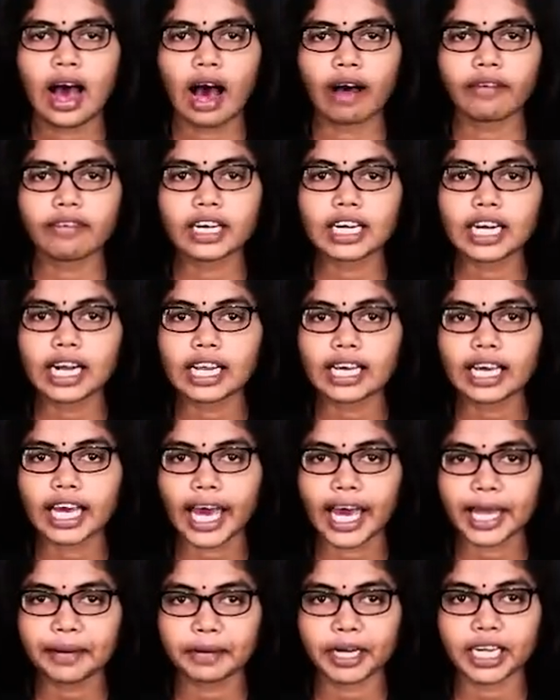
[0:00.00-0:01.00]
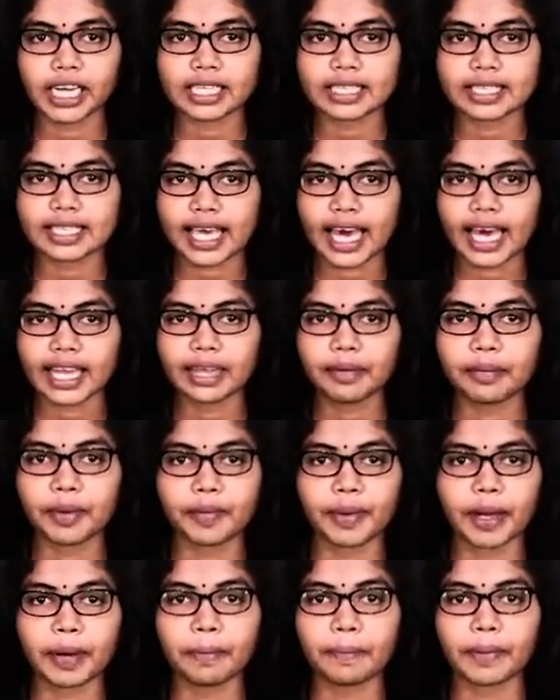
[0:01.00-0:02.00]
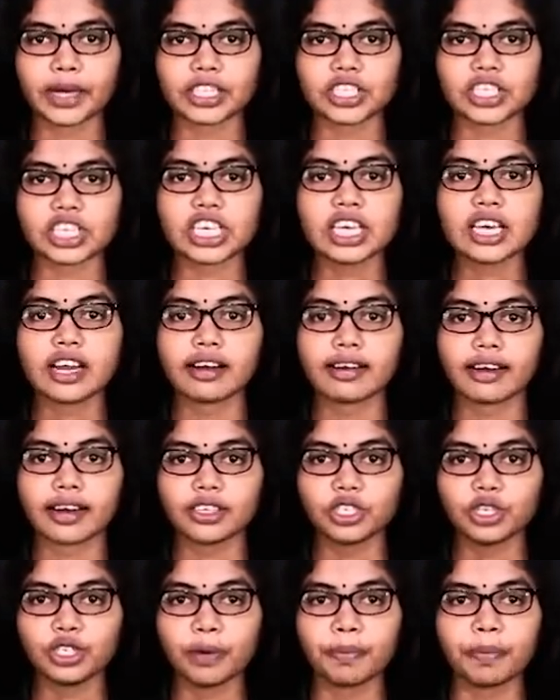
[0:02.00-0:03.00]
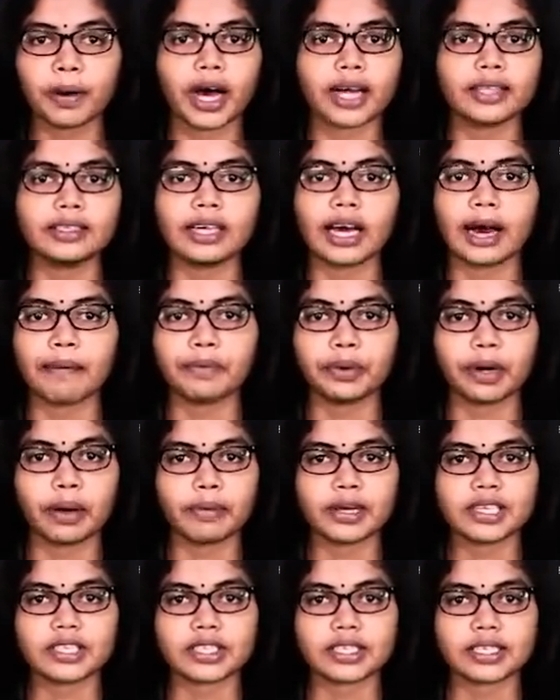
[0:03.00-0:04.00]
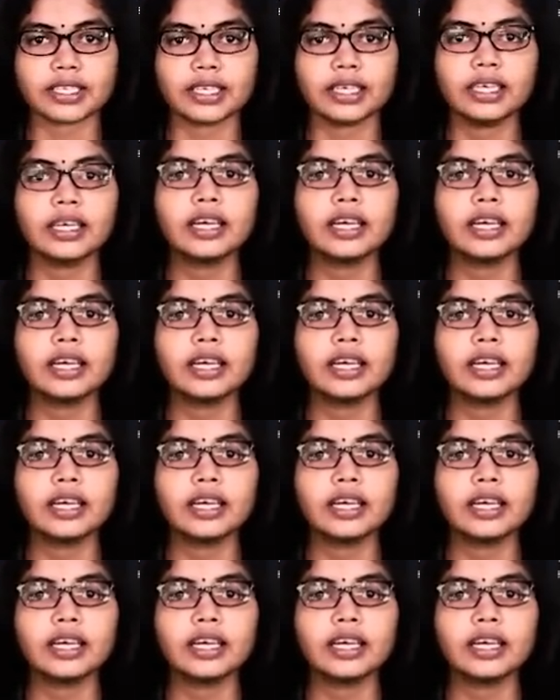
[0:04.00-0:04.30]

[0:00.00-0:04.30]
அவர்களுக்கு ஏற்பட்ட சேத விவரம் பற்றி ரஷ்ய பாதுகாப்பு அமைச்சு